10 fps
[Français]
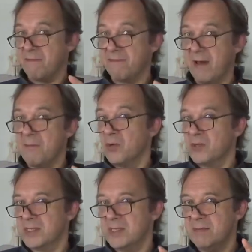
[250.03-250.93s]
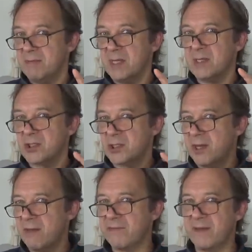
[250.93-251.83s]
femme aussi, mais chez
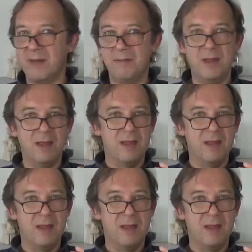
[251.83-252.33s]
la femme,